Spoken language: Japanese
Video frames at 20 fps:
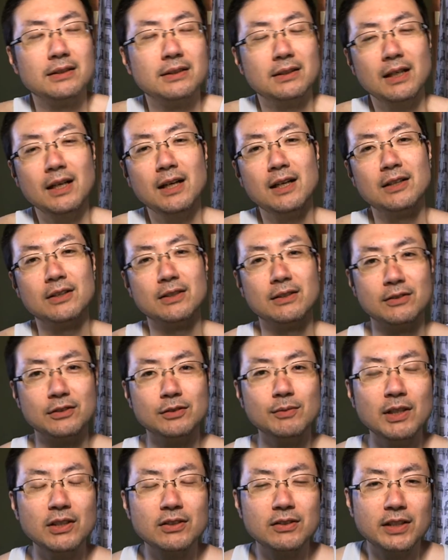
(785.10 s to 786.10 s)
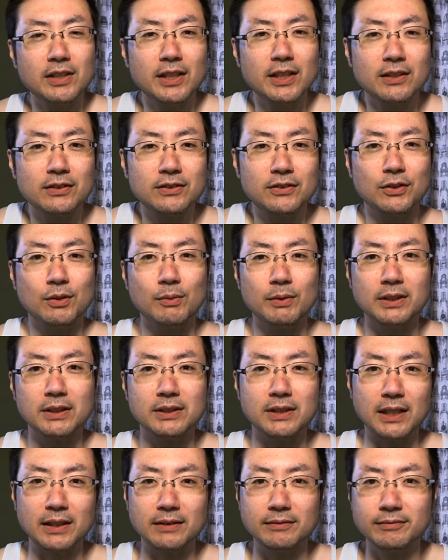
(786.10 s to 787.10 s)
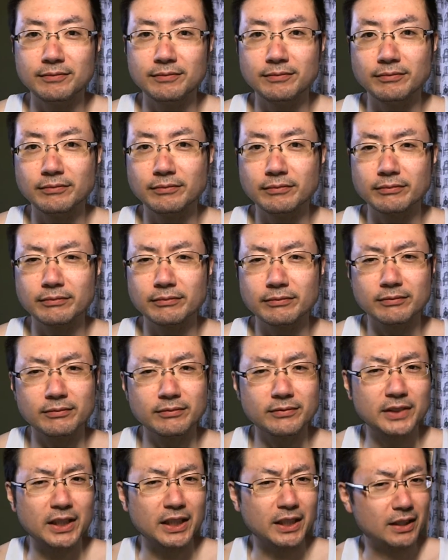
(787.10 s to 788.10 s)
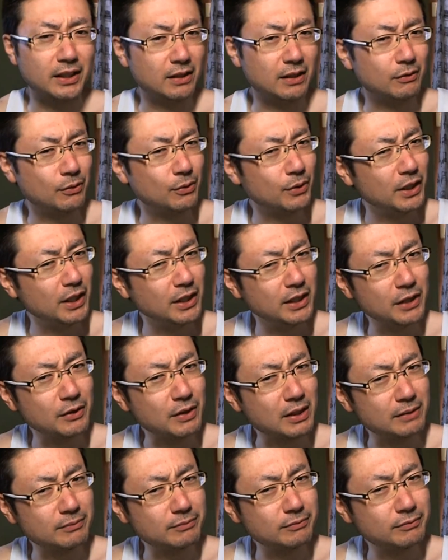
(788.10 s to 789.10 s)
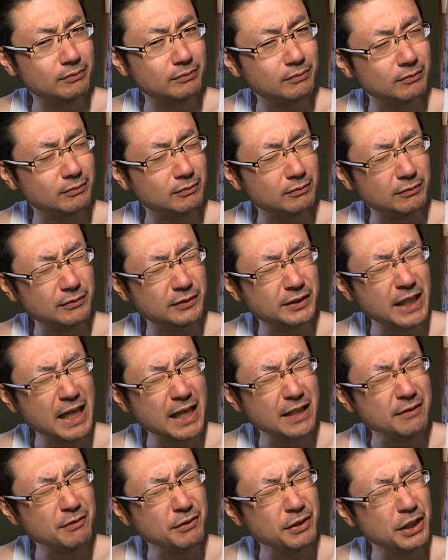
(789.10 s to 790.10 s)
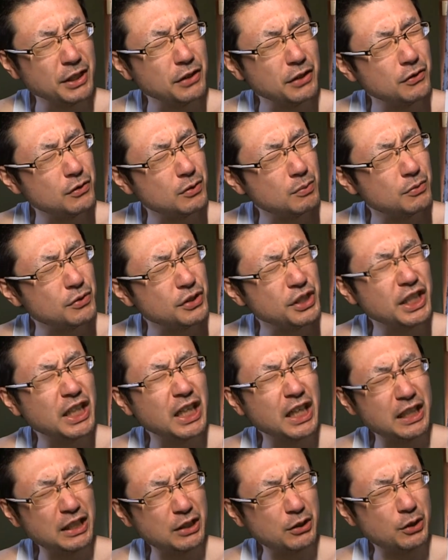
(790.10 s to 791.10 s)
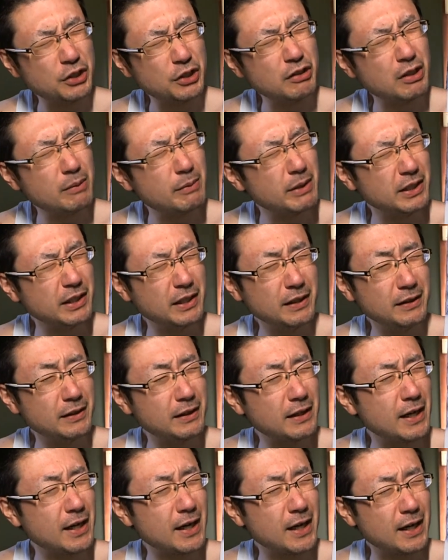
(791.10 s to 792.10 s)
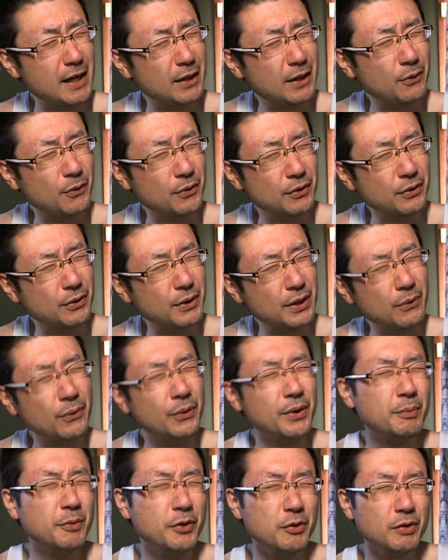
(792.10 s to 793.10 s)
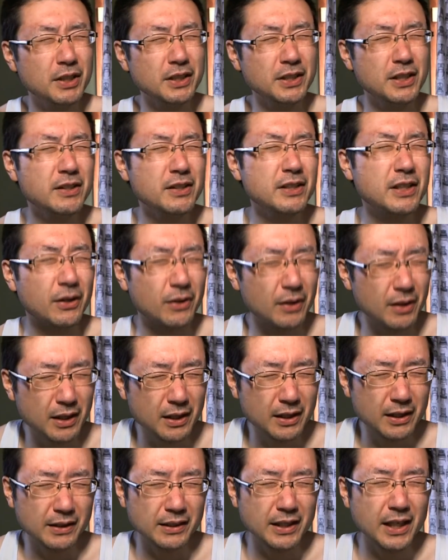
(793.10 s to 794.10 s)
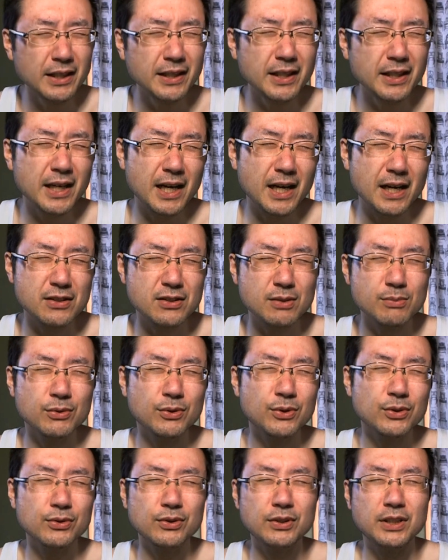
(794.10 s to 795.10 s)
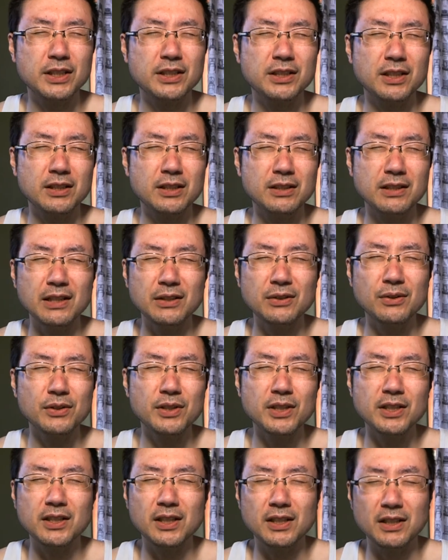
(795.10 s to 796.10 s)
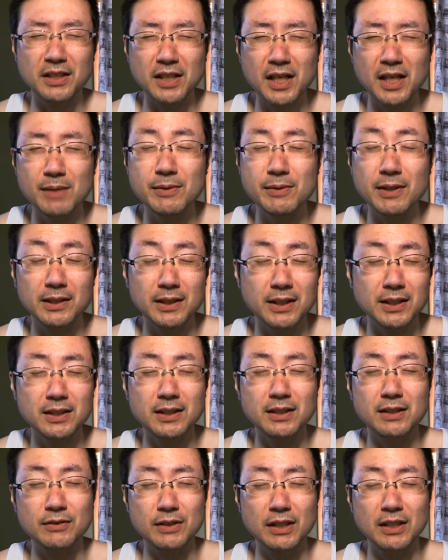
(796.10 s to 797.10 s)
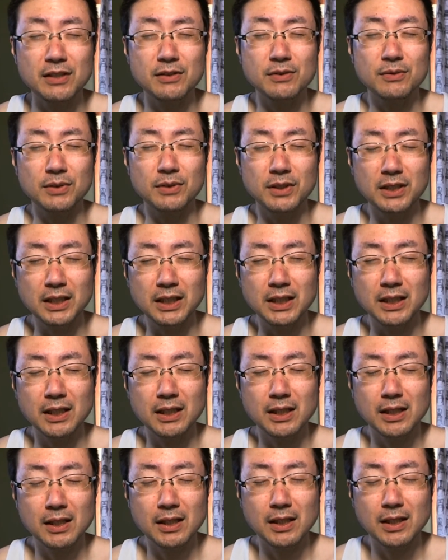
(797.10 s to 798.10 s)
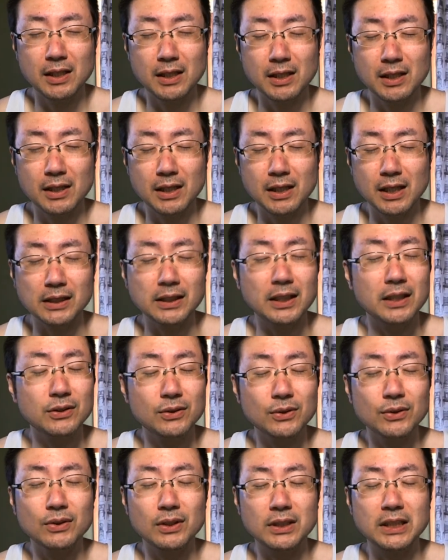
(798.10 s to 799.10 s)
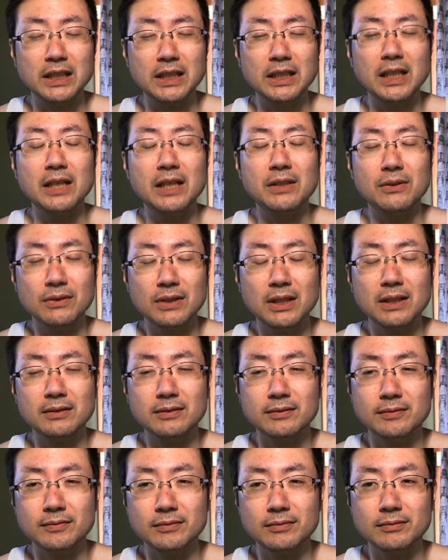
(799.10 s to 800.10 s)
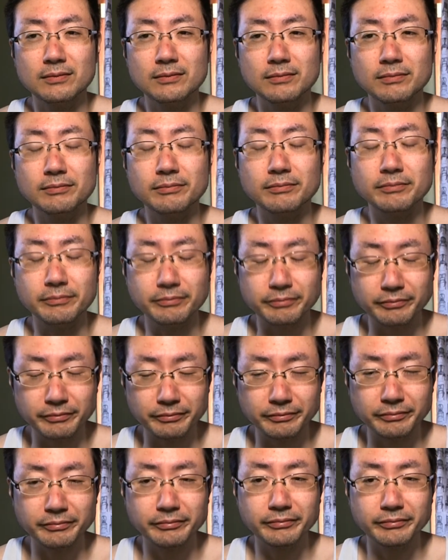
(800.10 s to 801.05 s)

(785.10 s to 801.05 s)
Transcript: あうまく言えなくてごめんなさいだからこれが言いたいのはなんていう無理解極まりないんだこれ俺も言われてんだよなんで遊ぶことできたりネットできたりゲームができできるのに働くことができないのってうん